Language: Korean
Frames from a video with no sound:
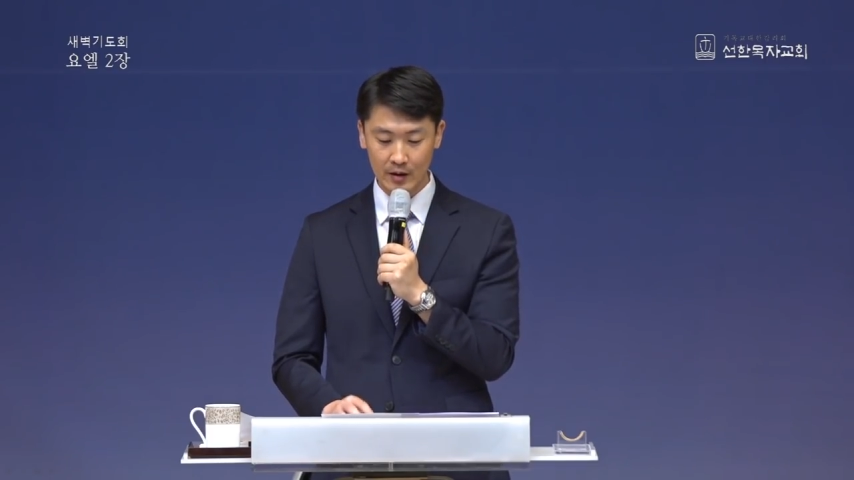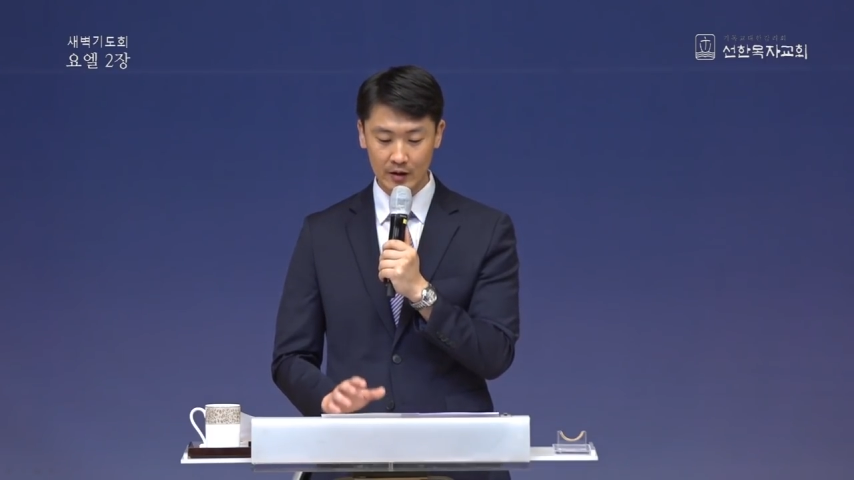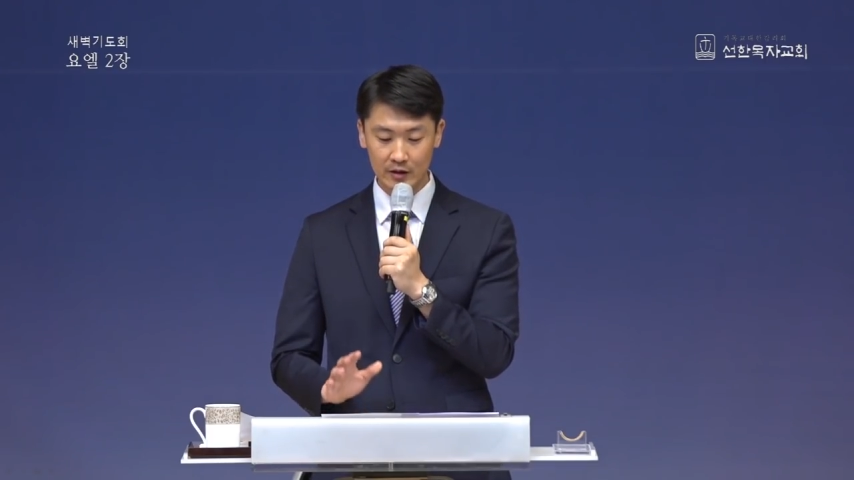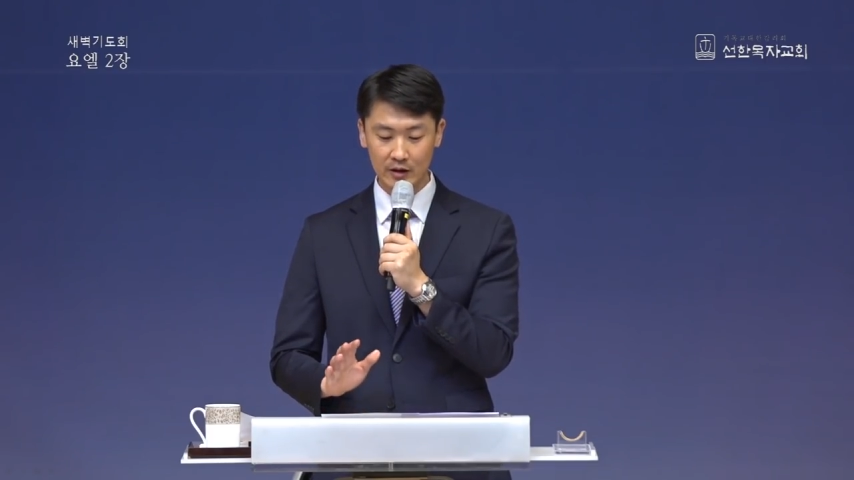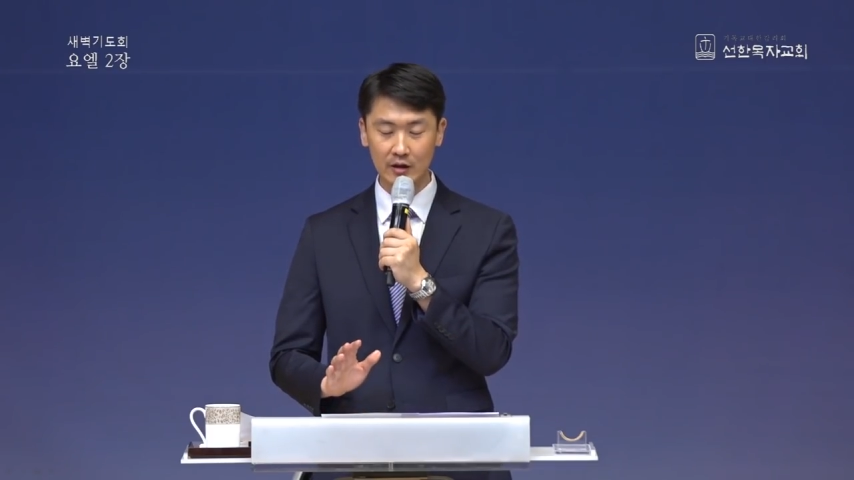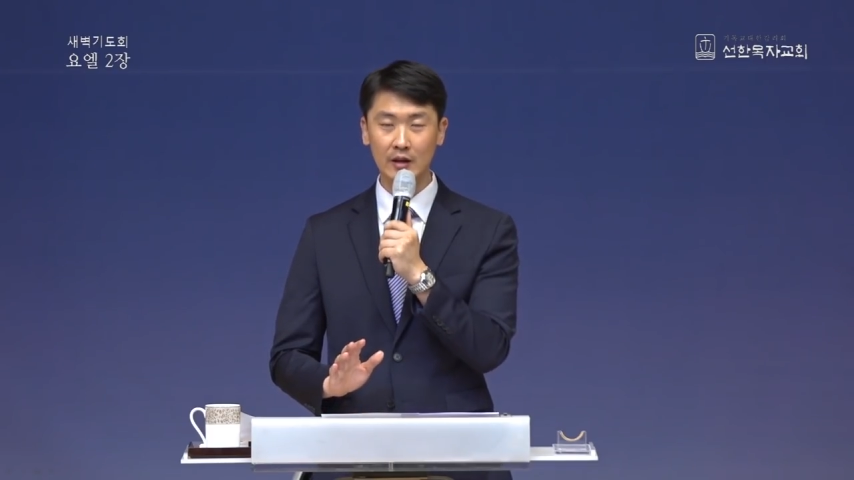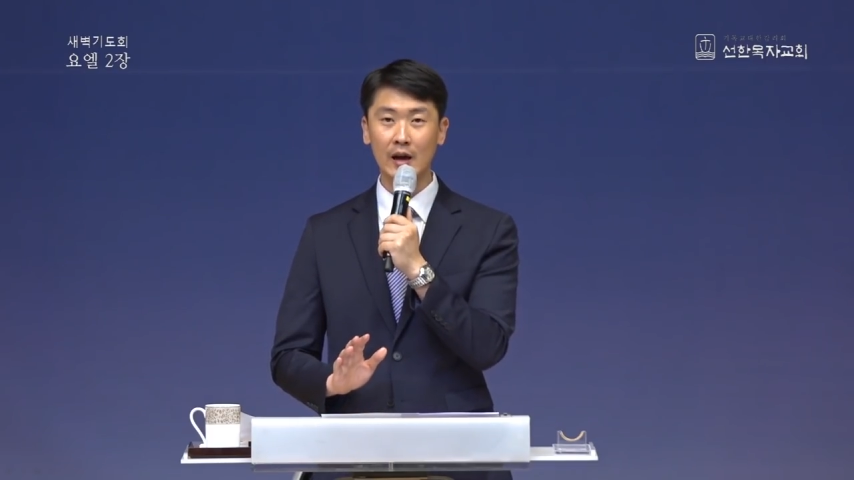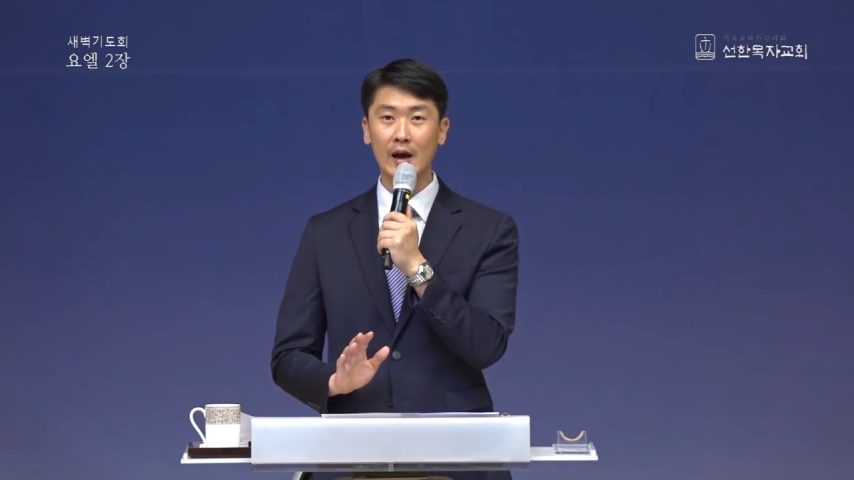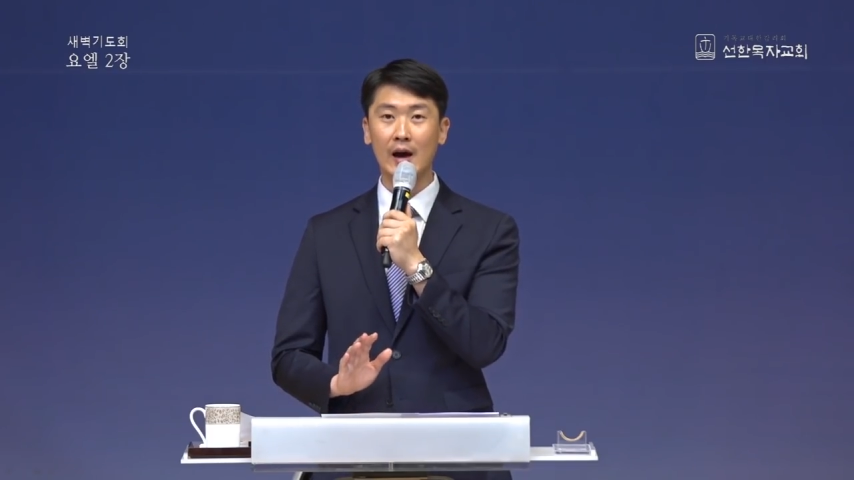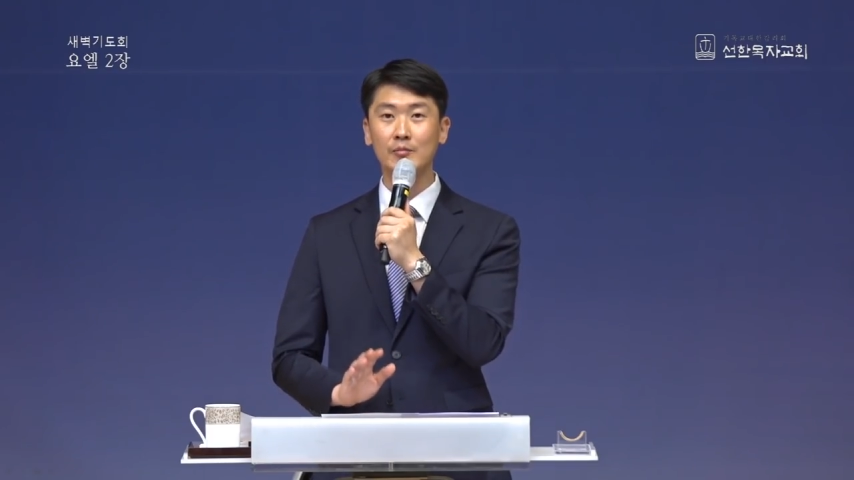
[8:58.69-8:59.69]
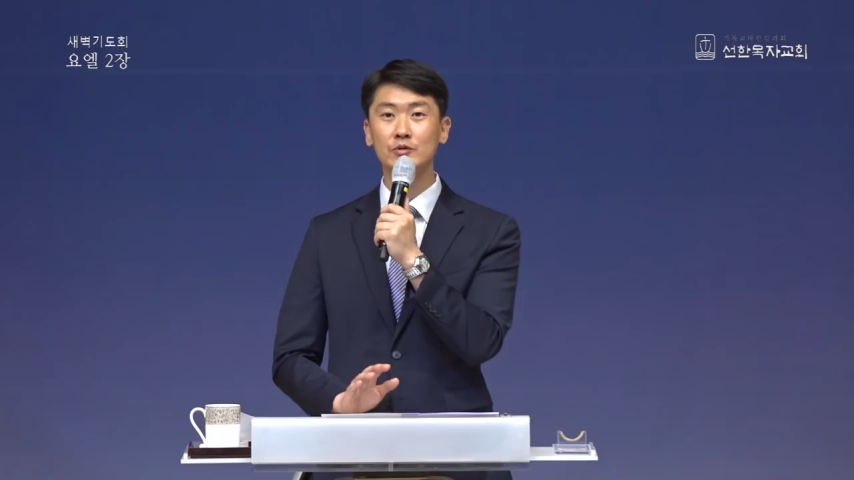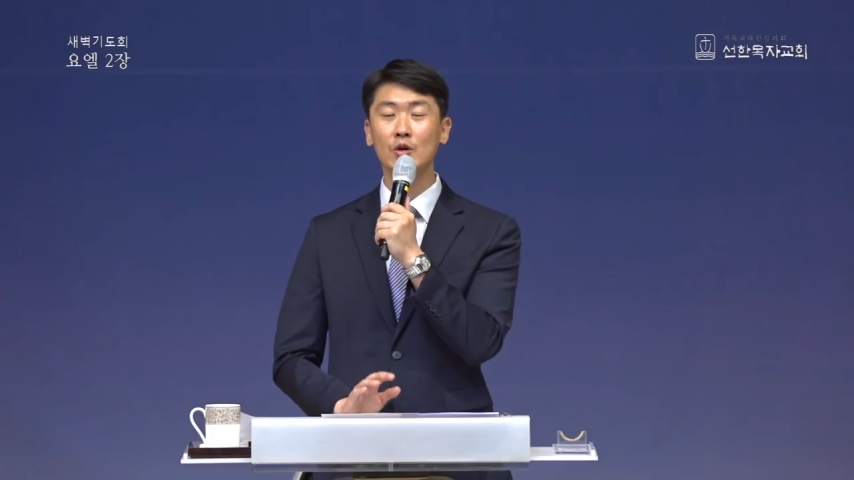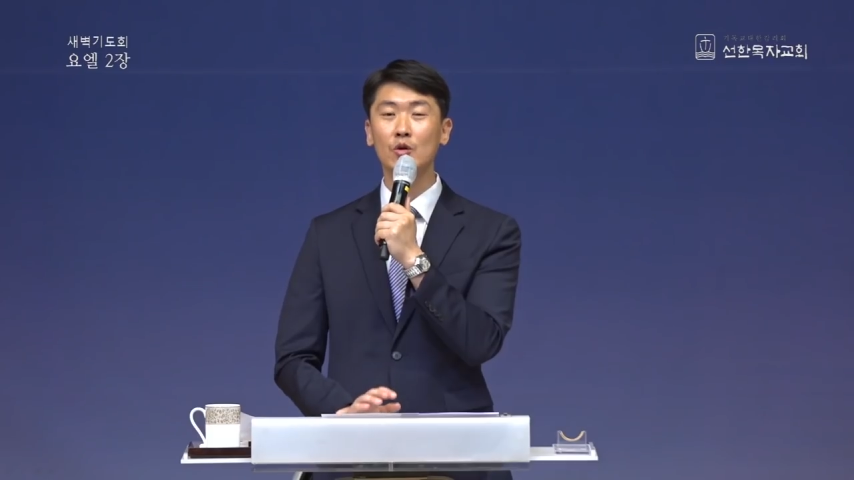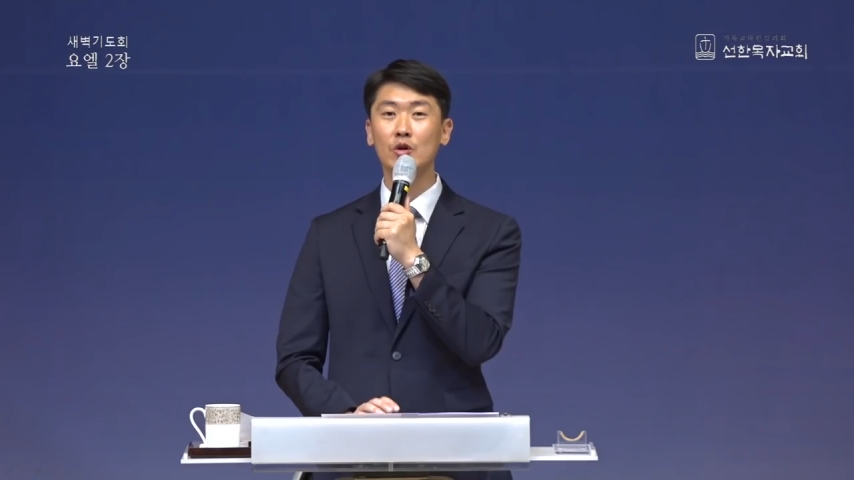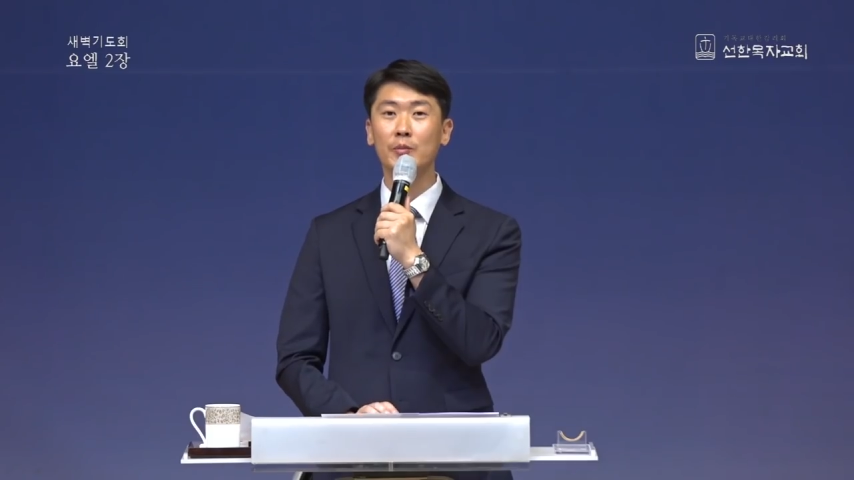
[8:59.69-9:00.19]
일단 암
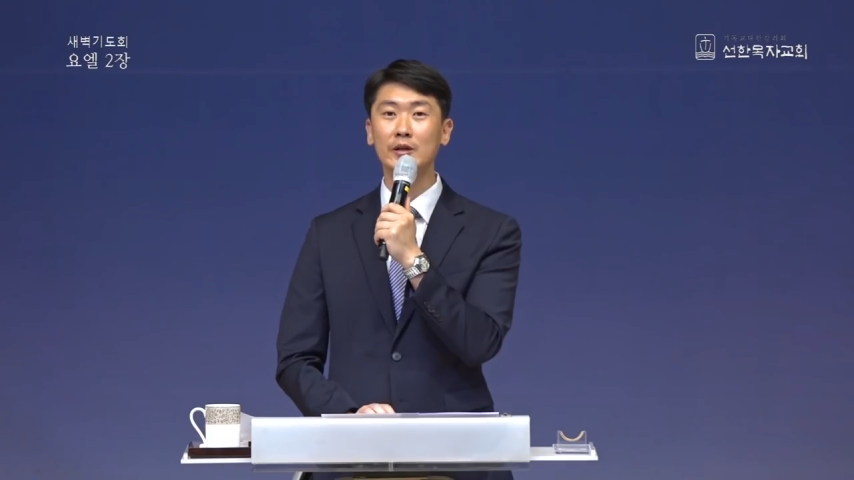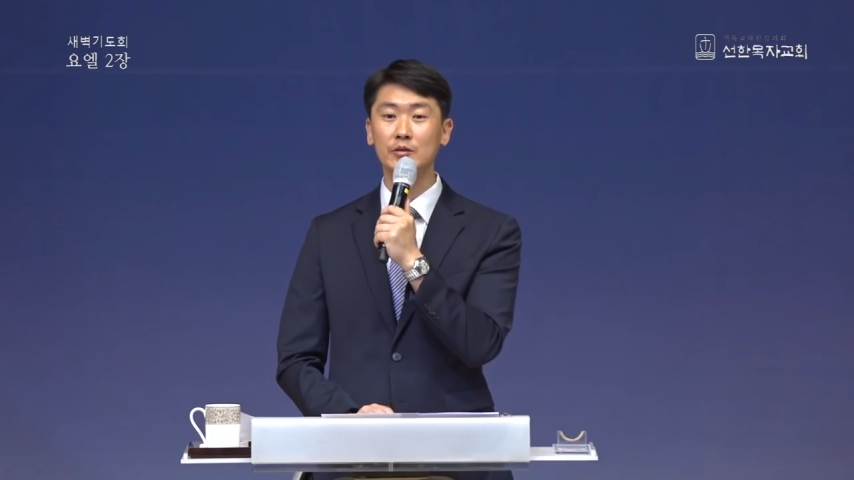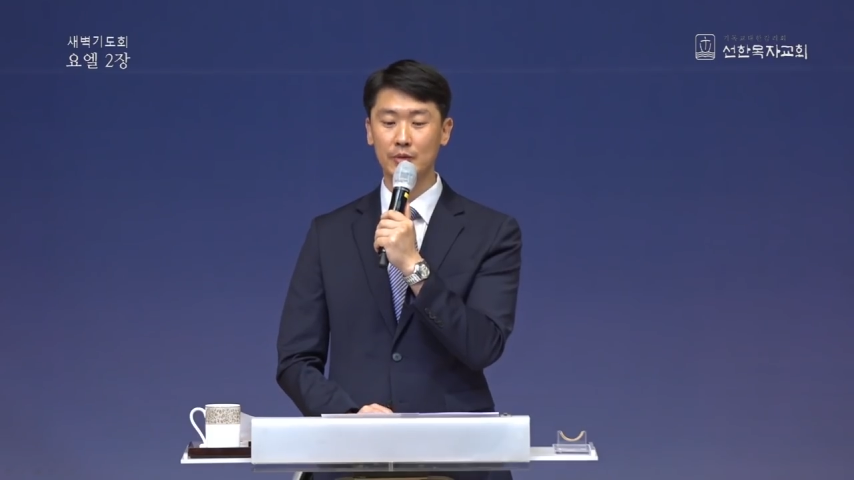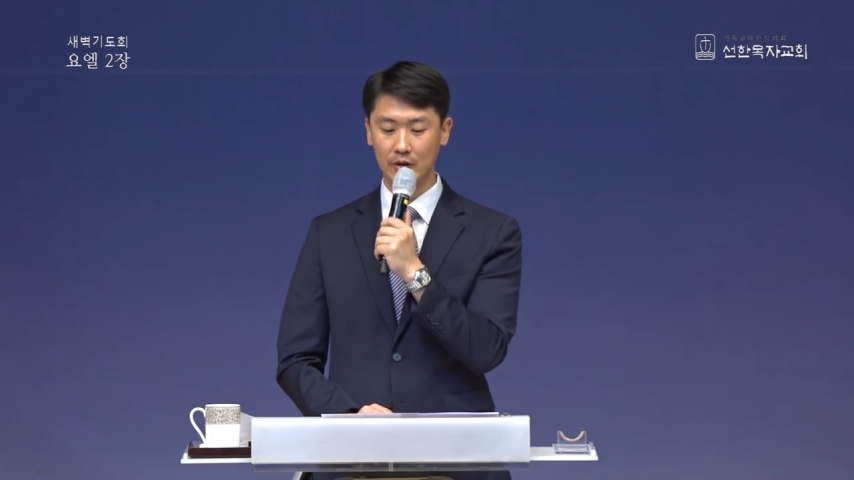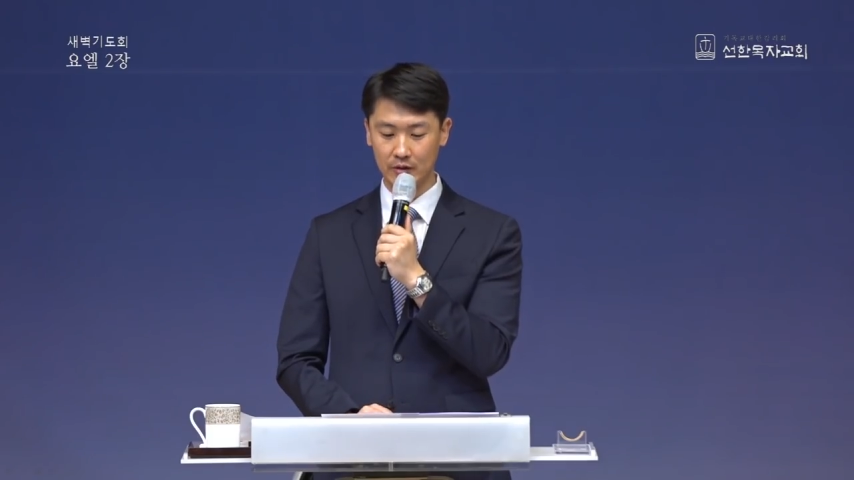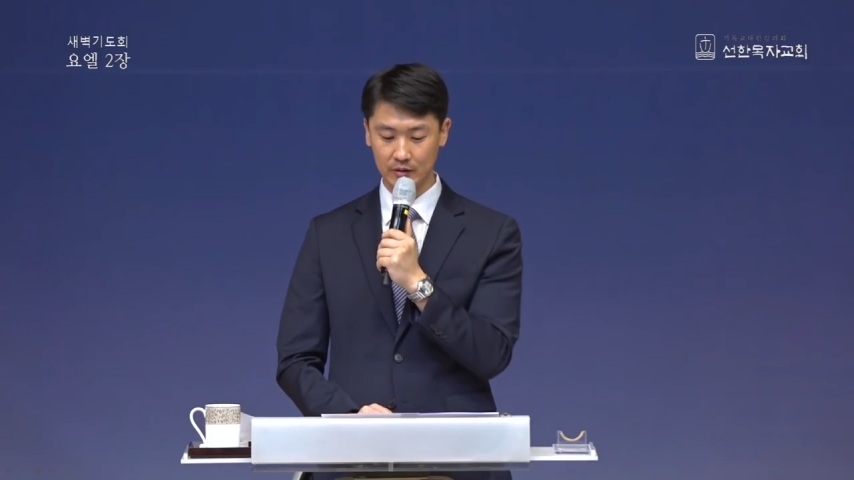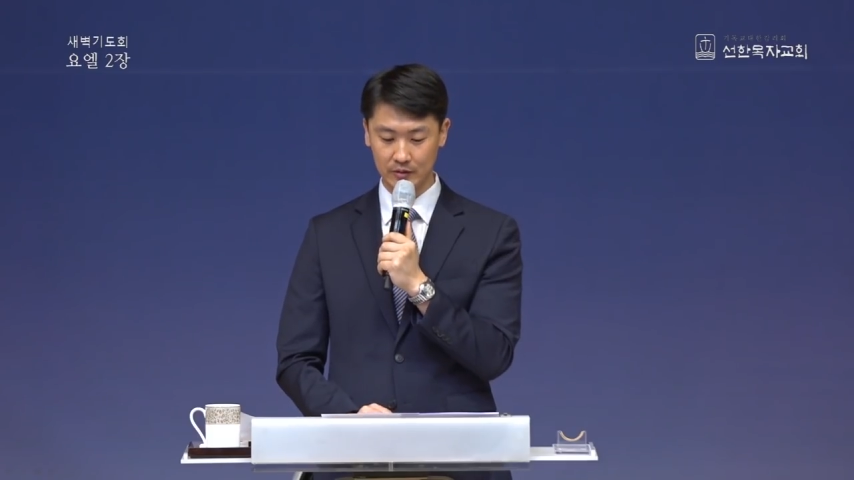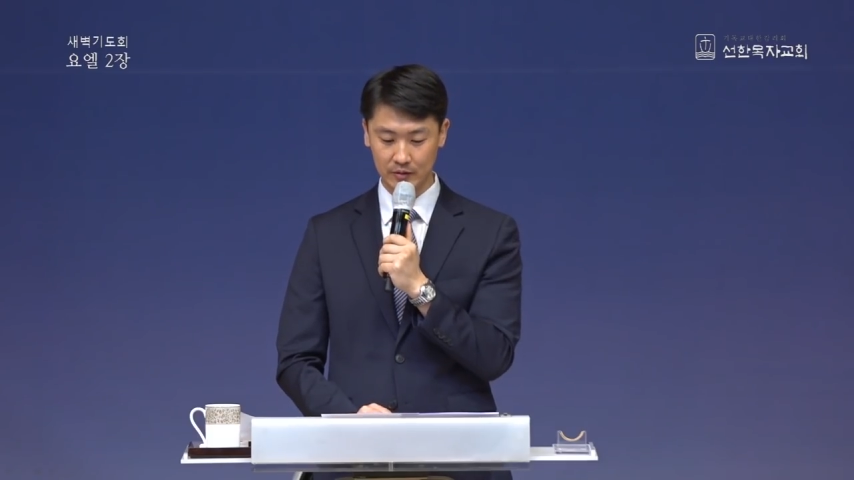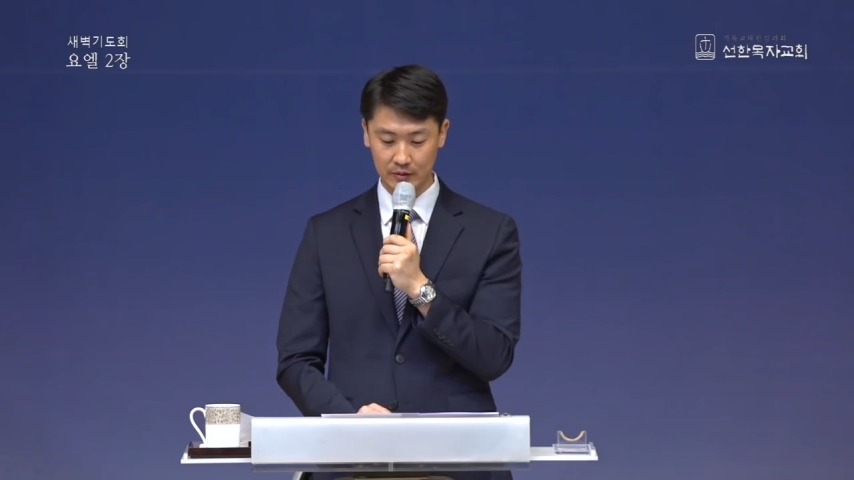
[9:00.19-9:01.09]
선고를 받으면